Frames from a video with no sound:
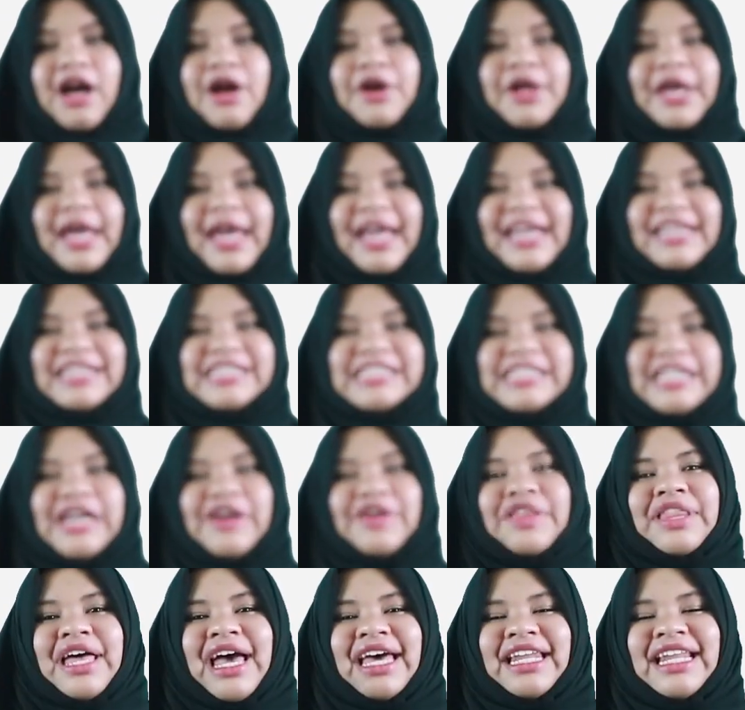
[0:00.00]
Oke, okay,
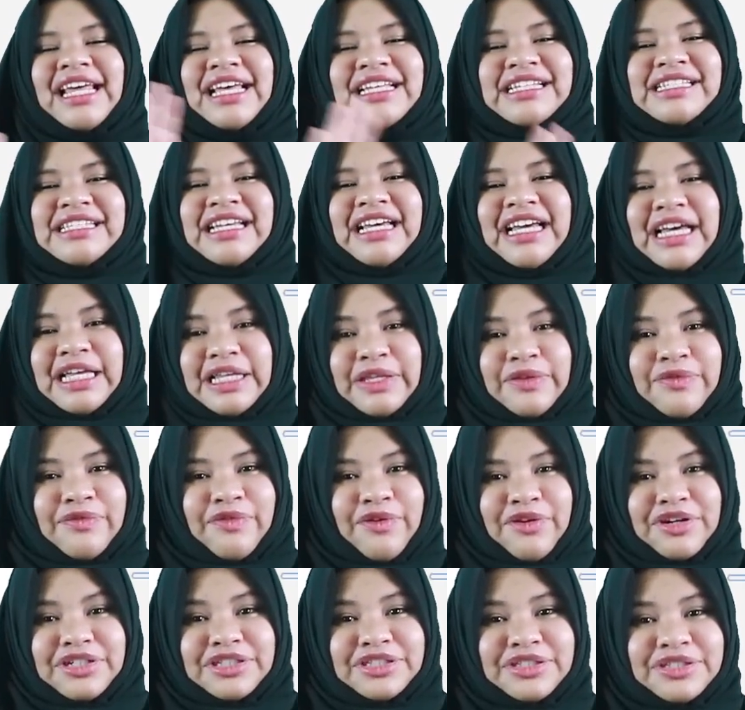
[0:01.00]
so that is it
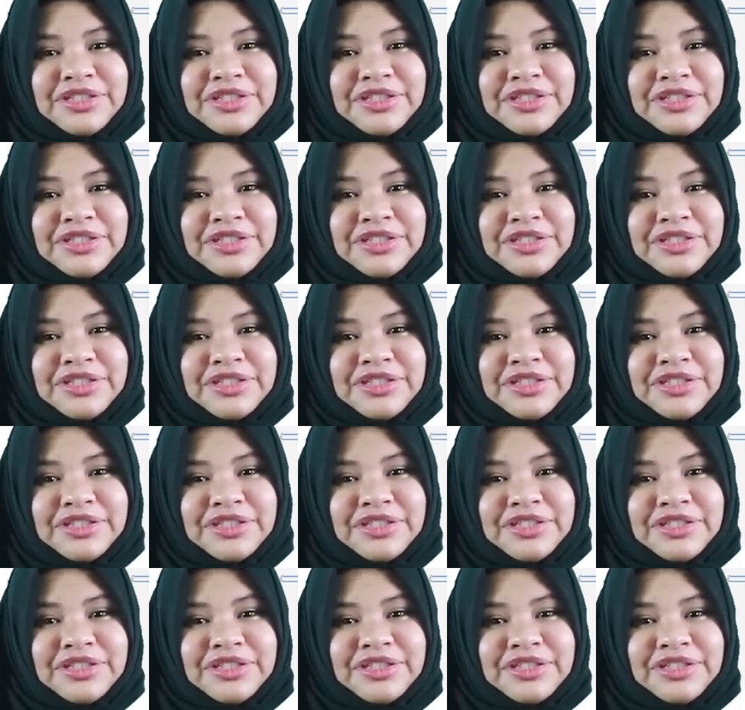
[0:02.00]
for